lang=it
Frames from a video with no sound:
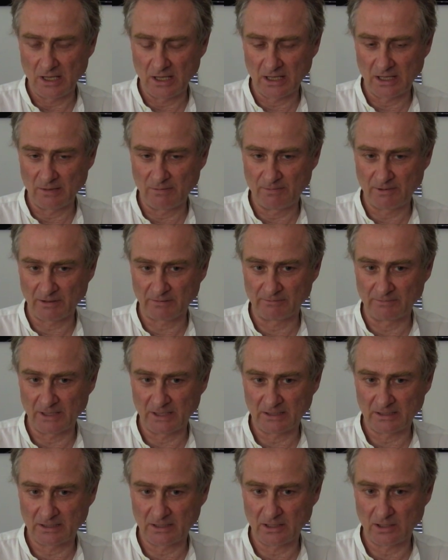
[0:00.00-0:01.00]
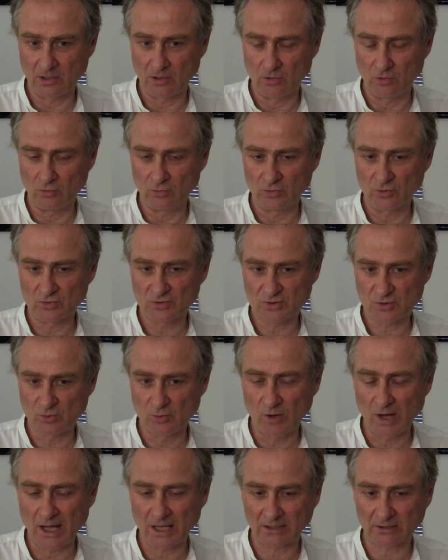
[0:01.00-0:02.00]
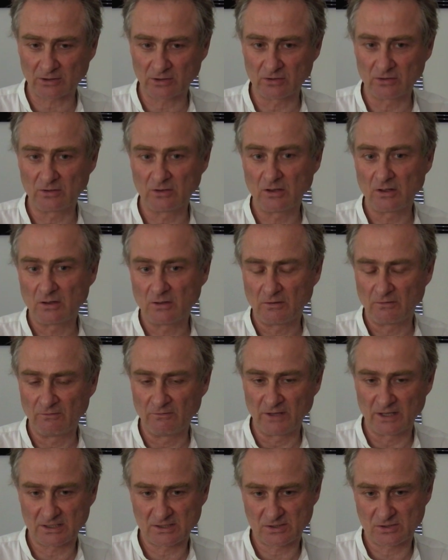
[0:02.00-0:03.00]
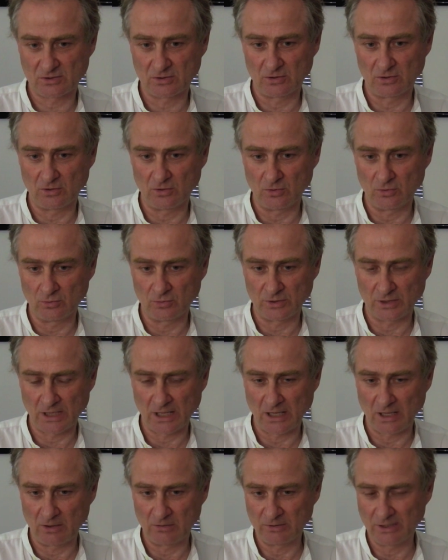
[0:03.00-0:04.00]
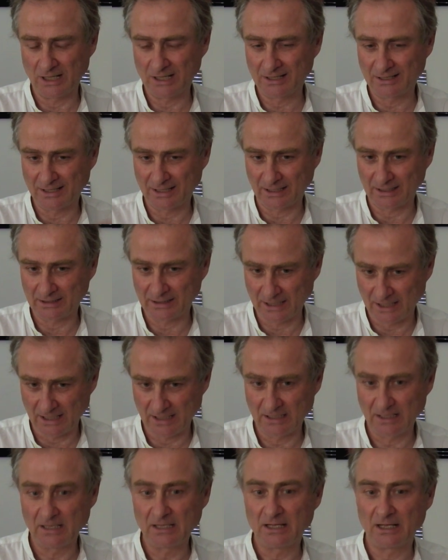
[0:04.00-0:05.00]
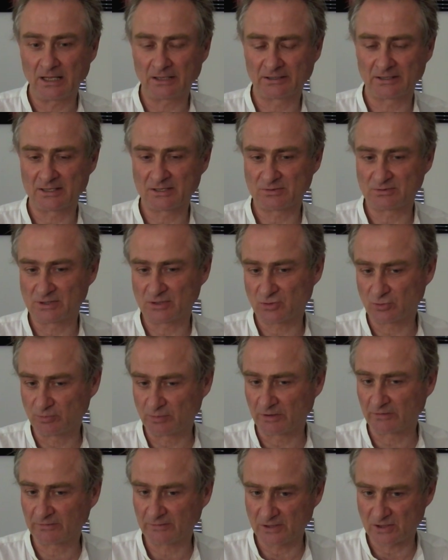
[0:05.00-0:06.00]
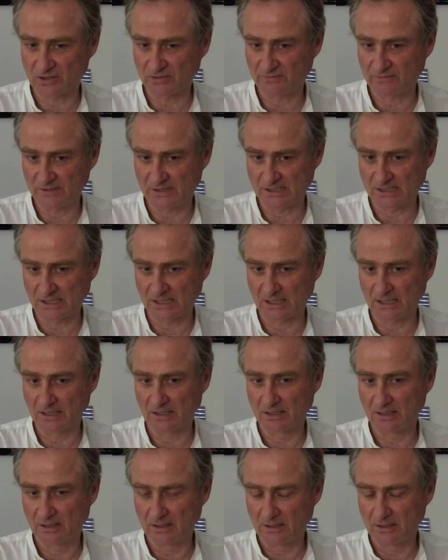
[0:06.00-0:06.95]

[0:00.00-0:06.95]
e che permette uno sguardo verso una, un'alterità attraverso una superficie fisica.